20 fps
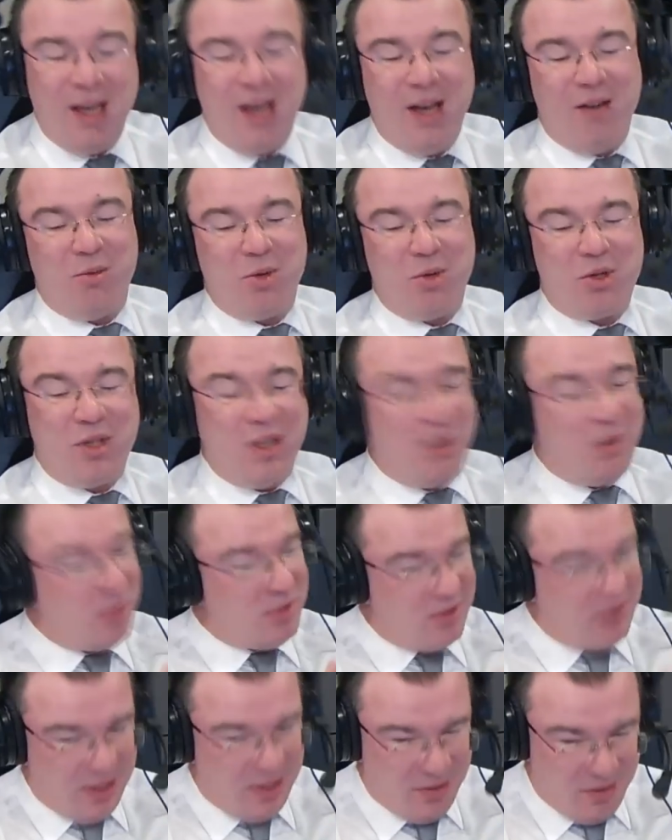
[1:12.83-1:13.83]
Вы можете нам
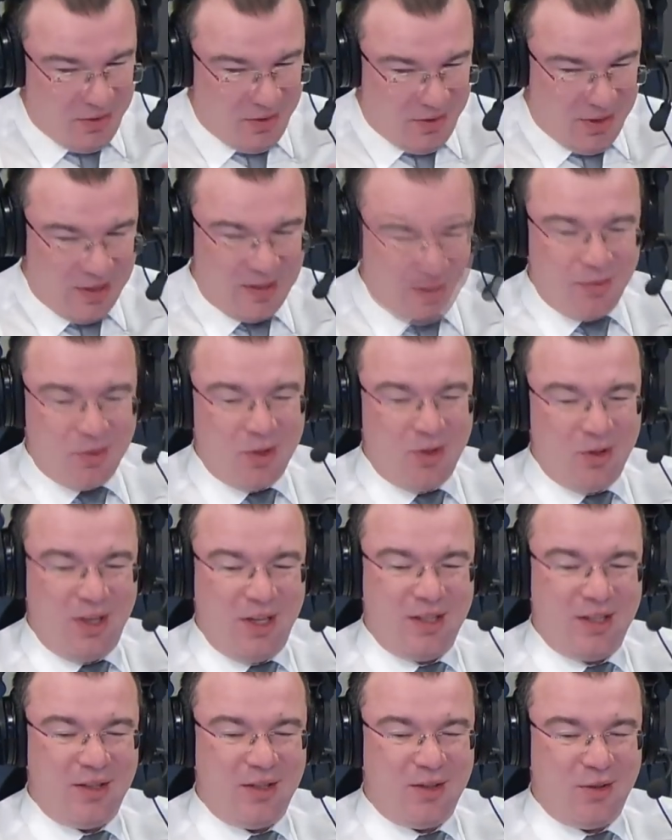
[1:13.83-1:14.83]
позвонить в эфир семьсот
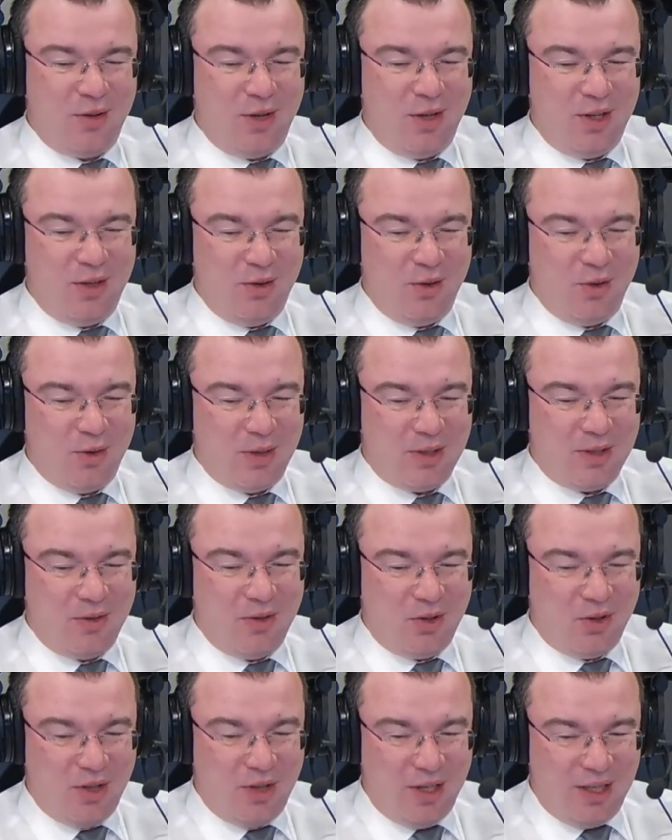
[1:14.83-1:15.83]
тридцать сто один код Москвы
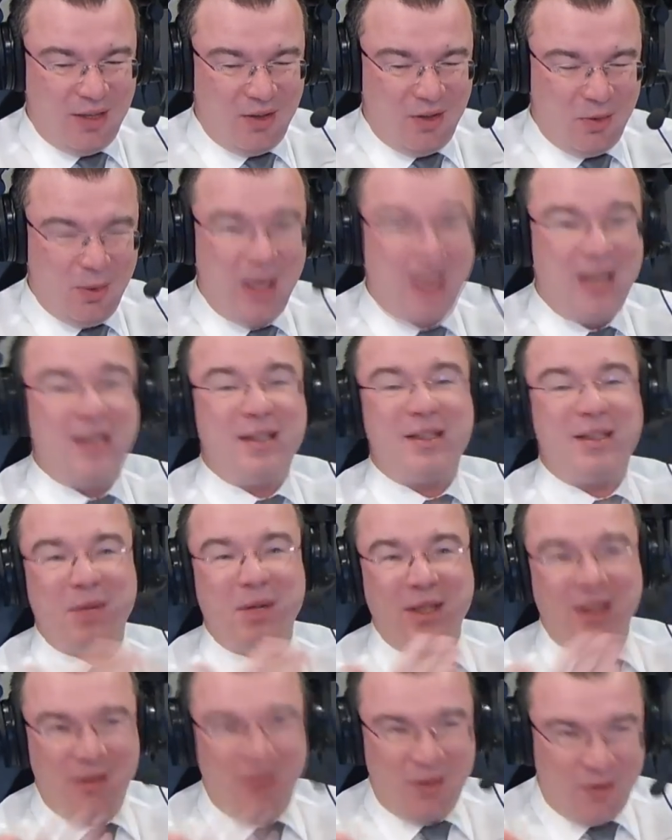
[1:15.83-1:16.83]
четыре девять пять. И
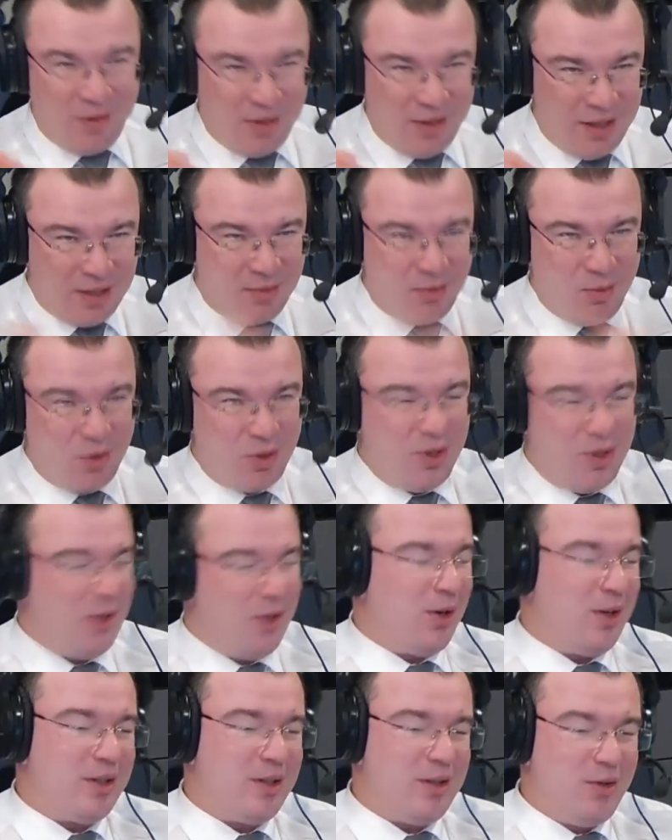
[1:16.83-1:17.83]
самое главное, вы нас можете не
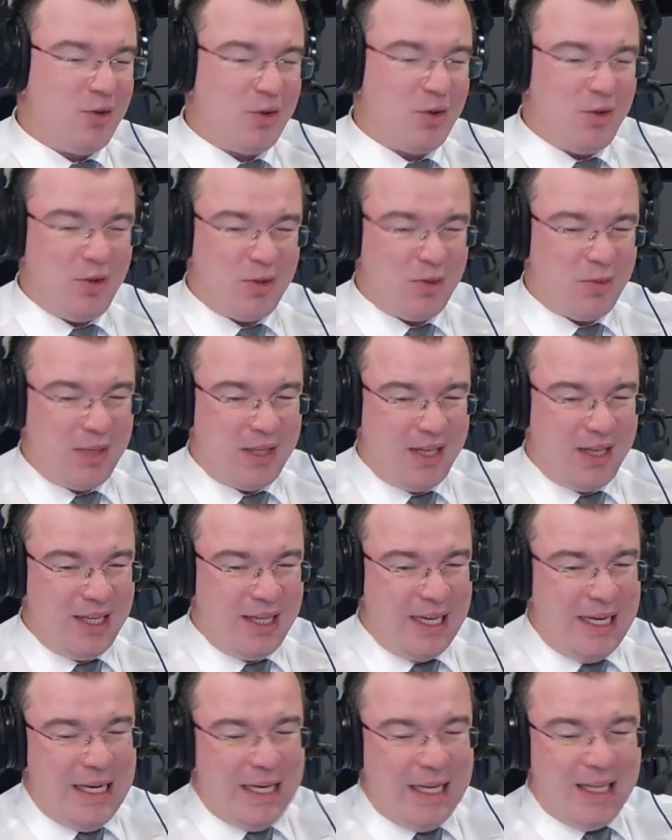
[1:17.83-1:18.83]
только слушать, но и смотреть
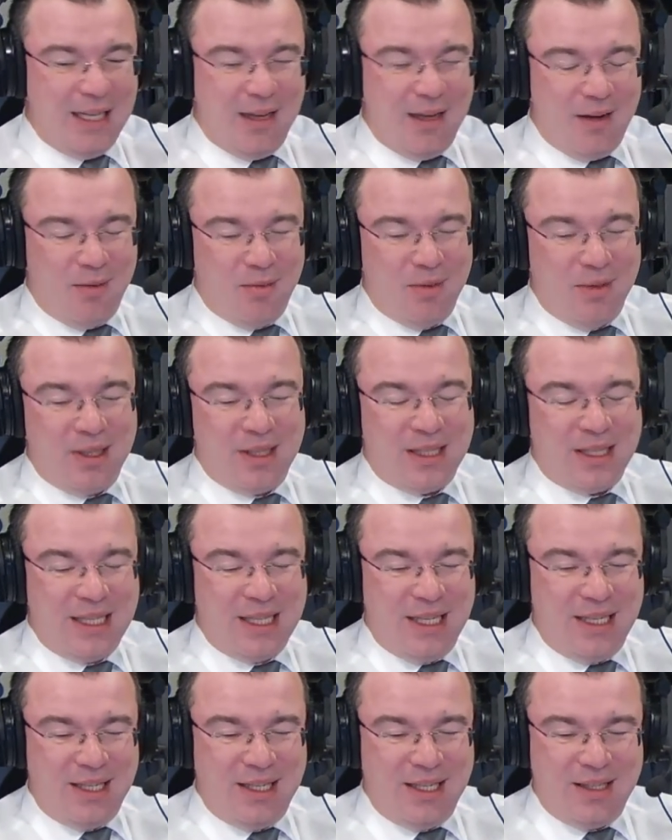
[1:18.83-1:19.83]
на э,
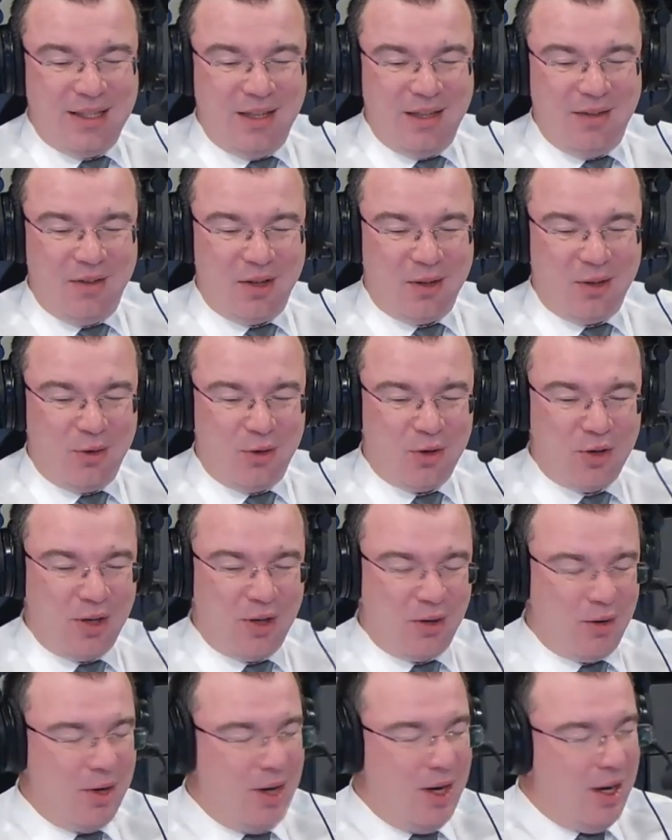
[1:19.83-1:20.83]
сайте
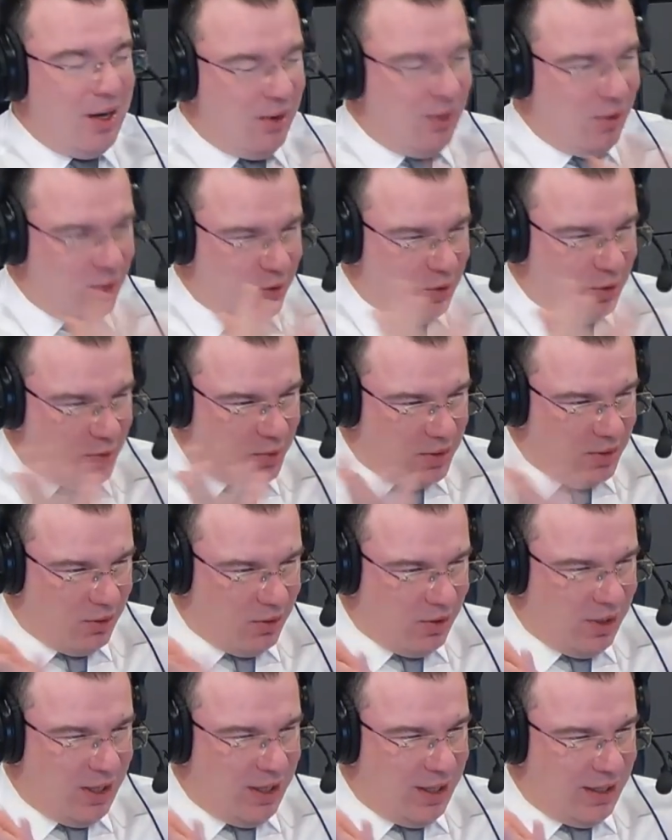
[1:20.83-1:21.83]
silver.ru. Ну, собственно,
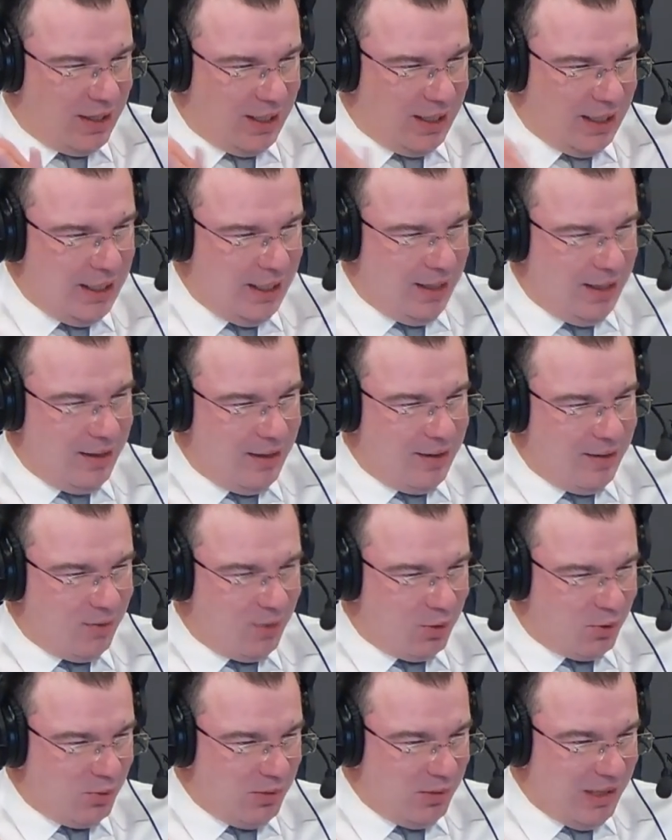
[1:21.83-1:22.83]
вот Кения. И
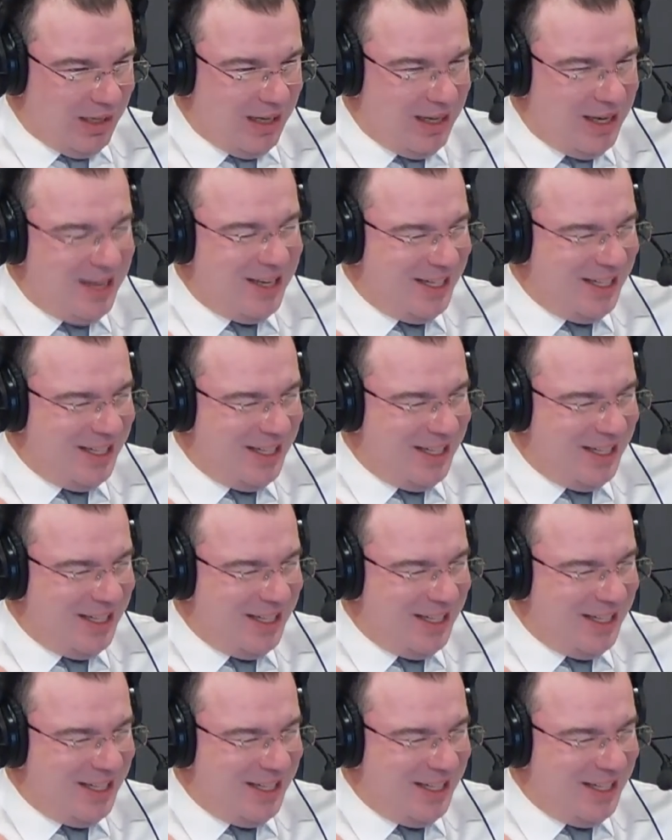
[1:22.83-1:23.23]
вот у меня,